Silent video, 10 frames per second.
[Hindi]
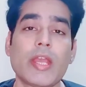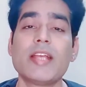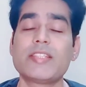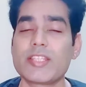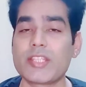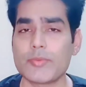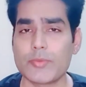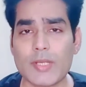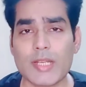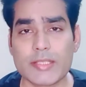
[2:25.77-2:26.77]
ऐसे स्टेप्स
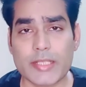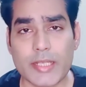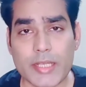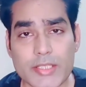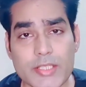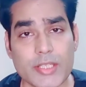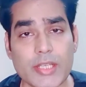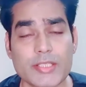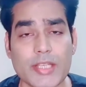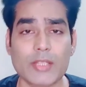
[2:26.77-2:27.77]
भी लेते हैं जिससे
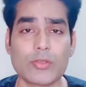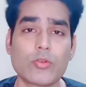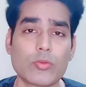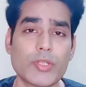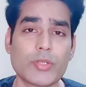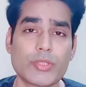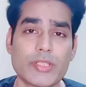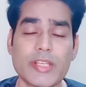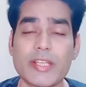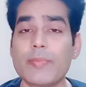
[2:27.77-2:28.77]
कि शायद उनको उम्मीद होती
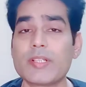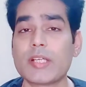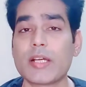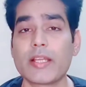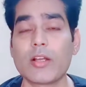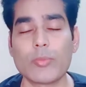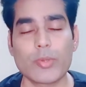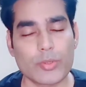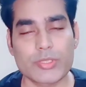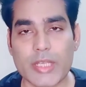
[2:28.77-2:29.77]
है कि बस आगे गांव में
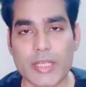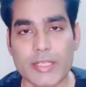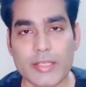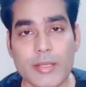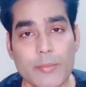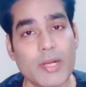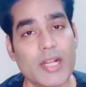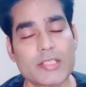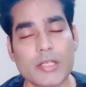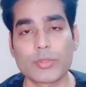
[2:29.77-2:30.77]
रुक जाएगी बट
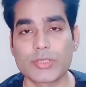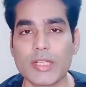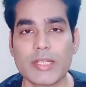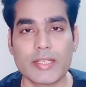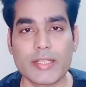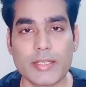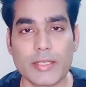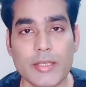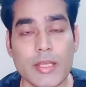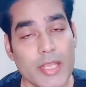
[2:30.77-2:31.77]
ऐसा होता नहीं है